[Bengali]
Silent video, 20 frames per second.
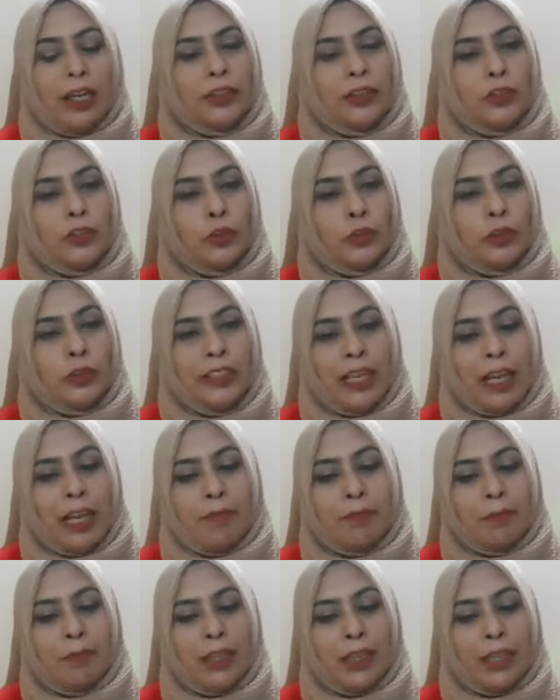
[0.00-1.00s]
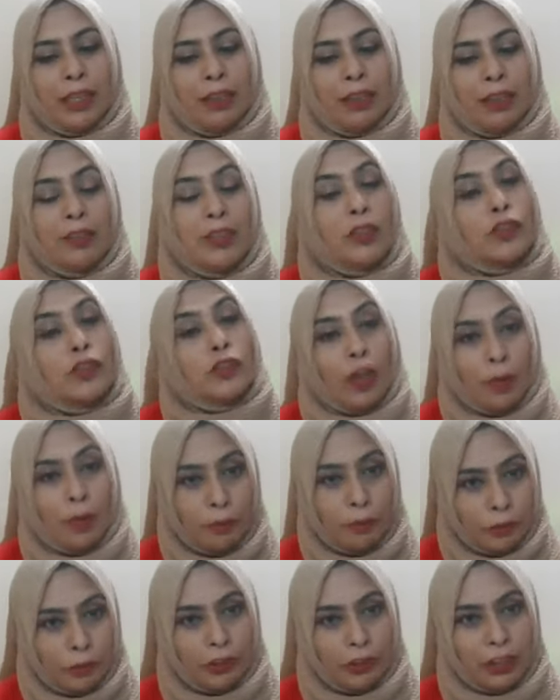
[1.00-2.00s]
যদি আমরা সলভ
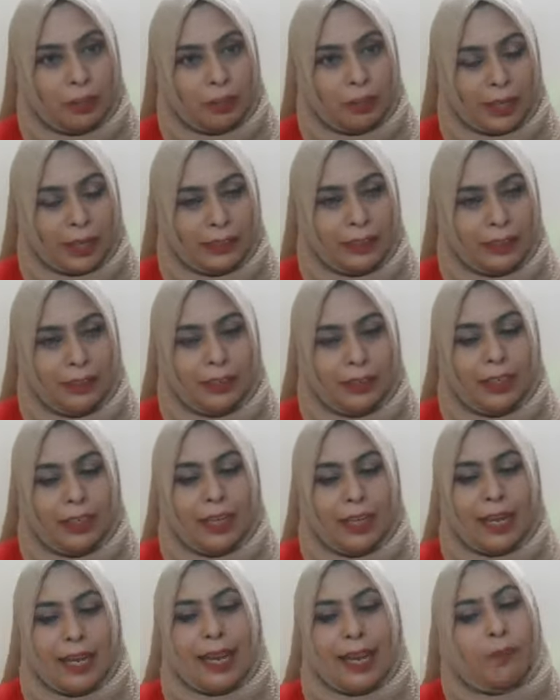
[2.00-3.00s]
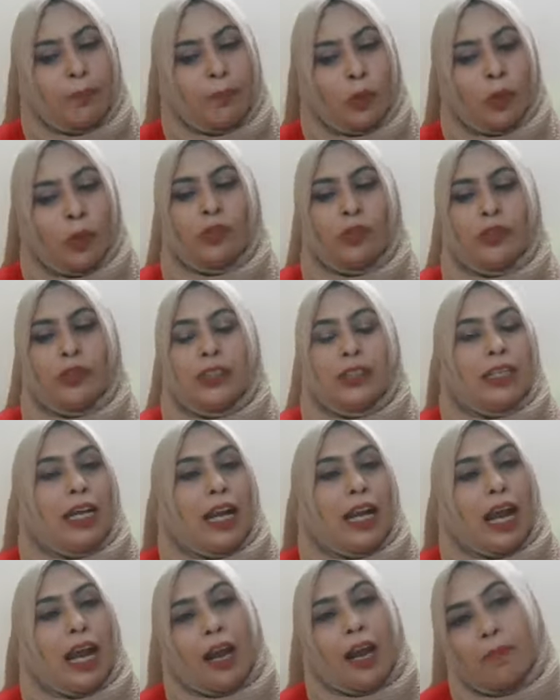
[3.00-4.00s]
করতে পারি এবং
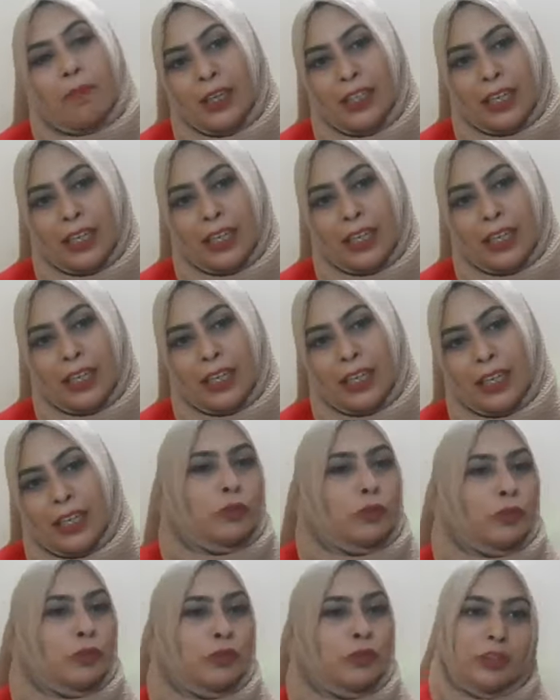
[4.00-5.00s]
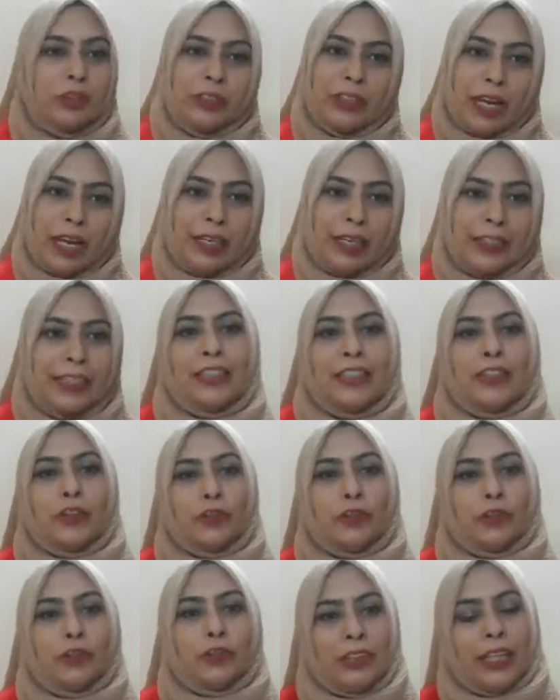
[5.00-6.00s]
আমার লাইফের কোনো টার্গেট
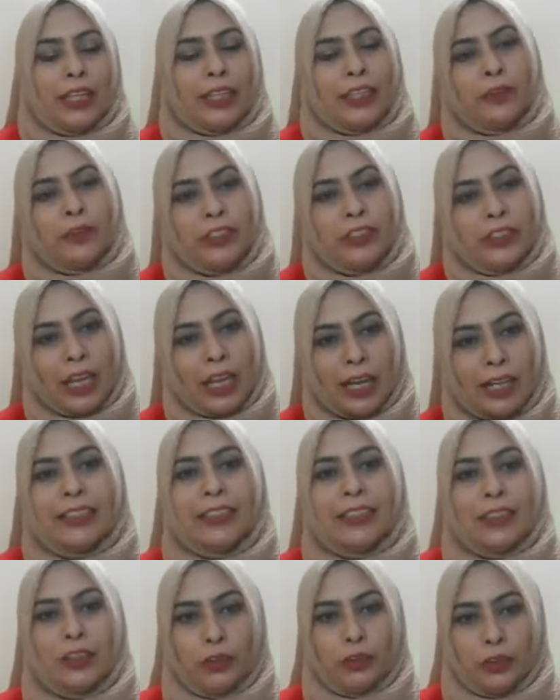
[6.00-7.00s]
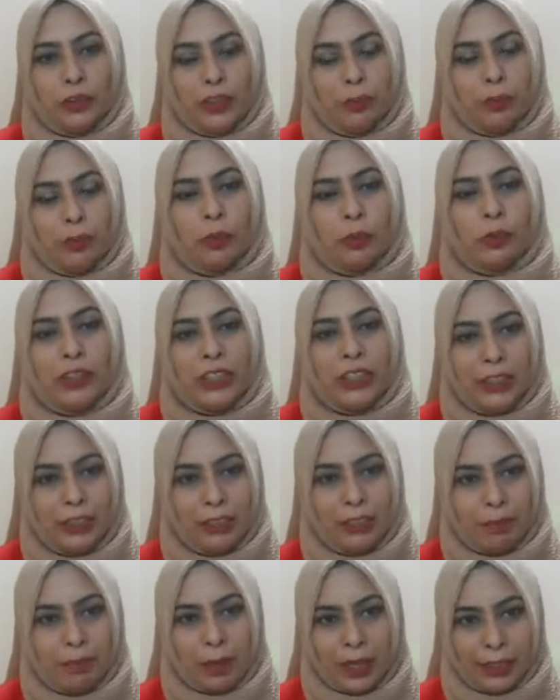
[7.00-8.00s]
যদি থাকে ওই টার্গেটে যদি
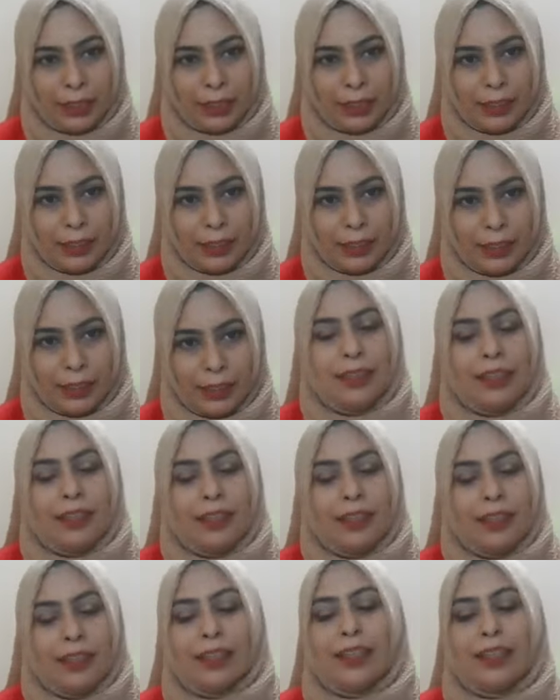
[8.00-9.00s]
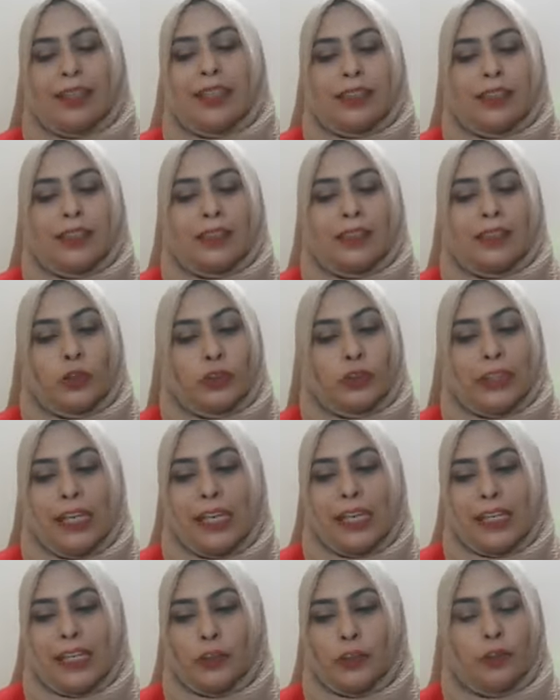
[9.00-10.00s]
পৌঁছাতে পারি হ্যাঁ
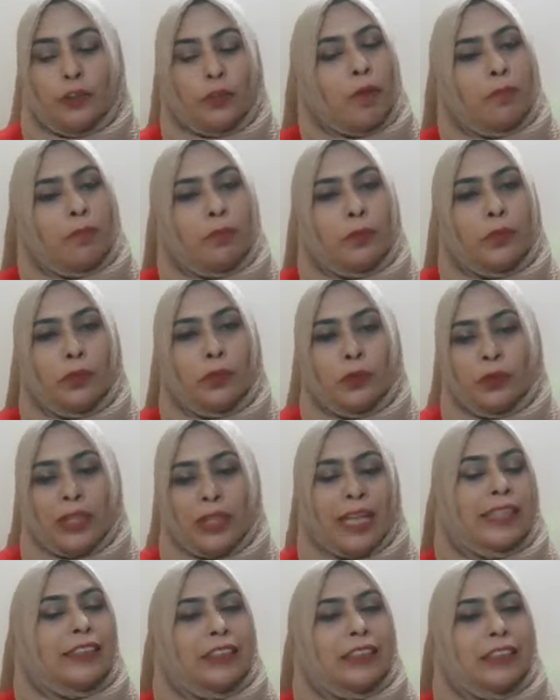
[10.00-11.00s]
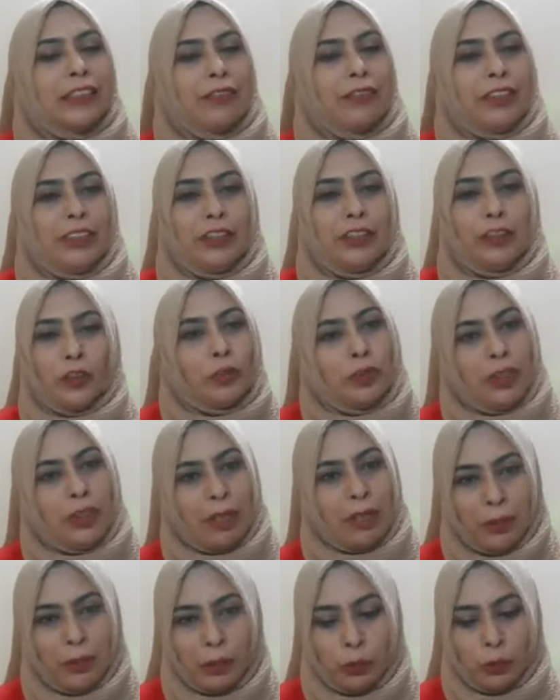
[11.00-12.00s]
এই সবগুলো অ্যাক্টিভিটি যখন
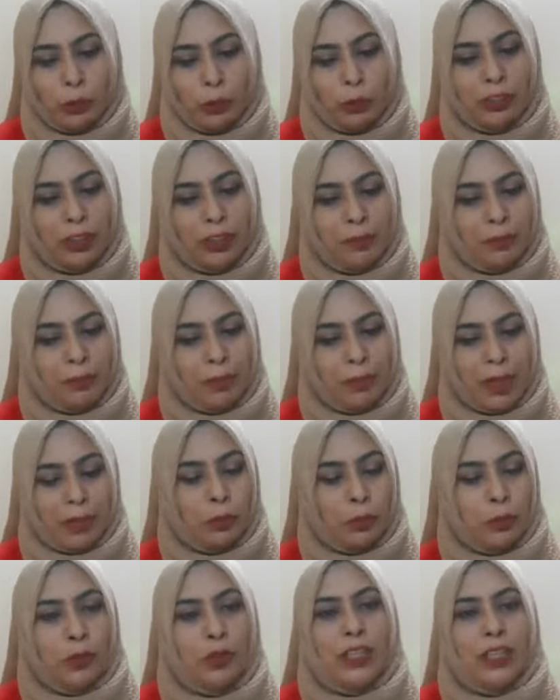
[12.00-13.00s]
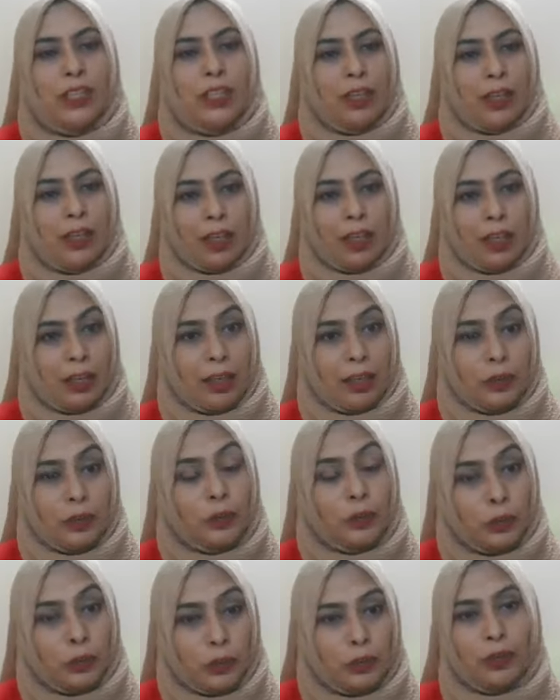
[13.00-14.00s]
আমি করতে পারবো
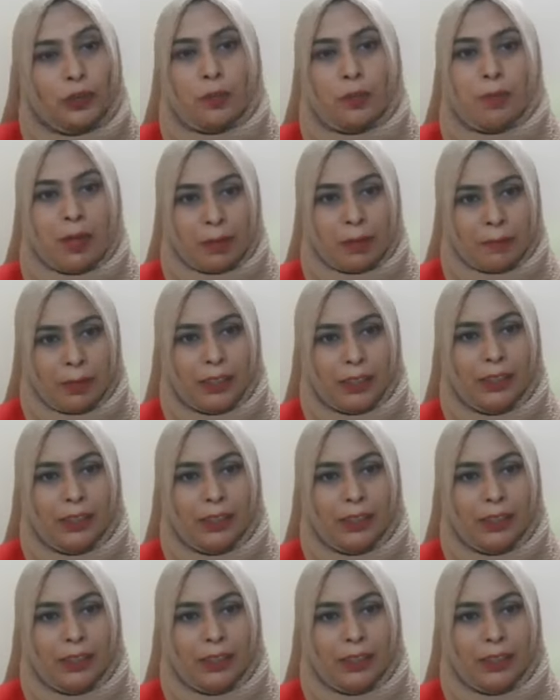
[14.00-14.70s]
সুস্থভাবে